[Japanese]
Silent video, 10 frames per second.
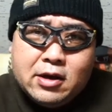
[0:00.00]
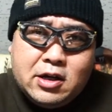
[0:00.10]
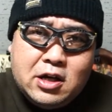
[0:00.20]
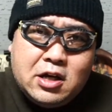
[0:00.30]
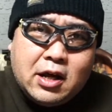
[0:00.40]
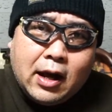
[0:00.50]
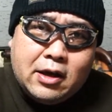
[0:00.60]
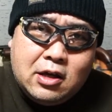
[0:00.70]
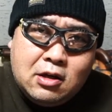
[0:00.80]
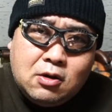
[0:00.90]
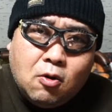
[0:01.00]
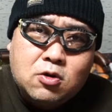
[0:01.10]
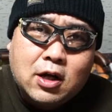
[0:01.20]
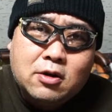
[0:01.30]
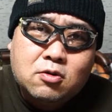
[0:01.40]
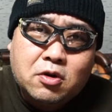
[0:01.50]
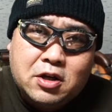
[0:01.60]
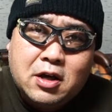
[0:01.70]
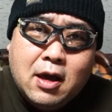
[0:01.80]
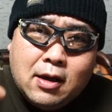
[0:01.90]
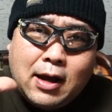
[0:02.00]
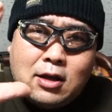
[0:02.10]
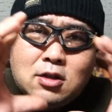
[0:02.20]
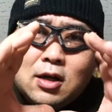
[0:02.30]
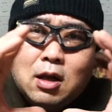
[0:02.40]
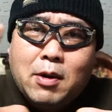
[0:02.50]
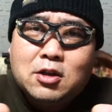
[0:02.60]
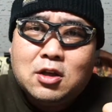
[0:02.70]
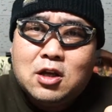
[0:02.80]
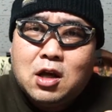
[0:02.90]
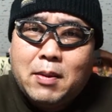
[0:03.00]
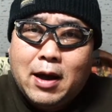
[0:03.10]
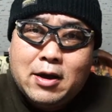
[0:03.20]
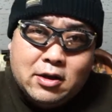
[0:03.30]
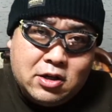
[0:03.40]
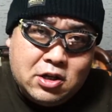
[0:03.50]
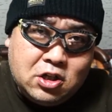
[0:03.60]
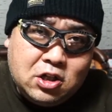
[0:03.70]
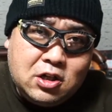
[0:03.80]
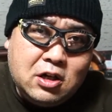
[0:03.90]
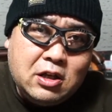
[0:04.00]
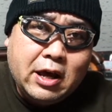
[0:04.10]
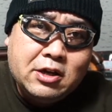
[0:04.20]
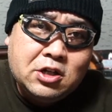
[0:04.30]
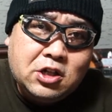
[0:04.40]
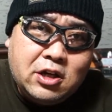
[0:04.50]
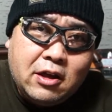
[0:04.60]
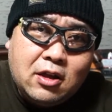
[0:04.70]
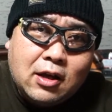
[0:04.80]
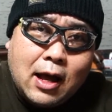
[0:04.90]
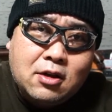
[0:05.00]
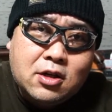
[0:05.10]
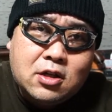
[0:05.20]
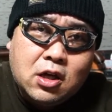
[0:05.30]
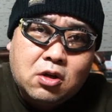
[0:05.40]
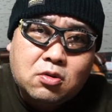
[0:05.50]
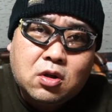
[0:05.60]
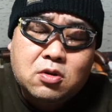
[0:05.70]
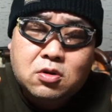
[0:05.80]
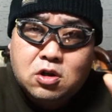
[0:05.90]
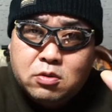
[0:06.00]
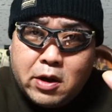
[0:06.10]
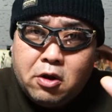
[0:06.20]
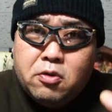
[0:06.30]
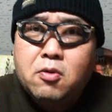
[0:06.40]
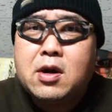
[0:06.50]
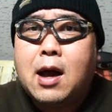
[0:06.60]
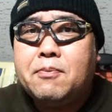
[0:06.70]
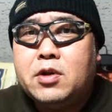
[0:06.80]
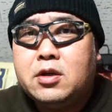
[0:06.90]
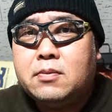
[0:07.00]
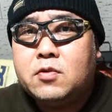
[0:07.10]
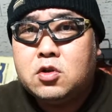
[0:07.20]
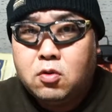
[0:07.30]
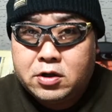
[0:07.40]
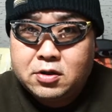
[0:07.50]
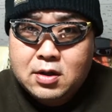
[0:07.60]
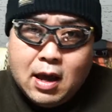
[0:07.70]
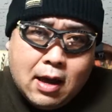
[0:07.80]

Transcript: いいねが1個押されるごとに数が溜まっていけば、1いいね、1円で換金できるっていう夢のようなアプリ。そうです。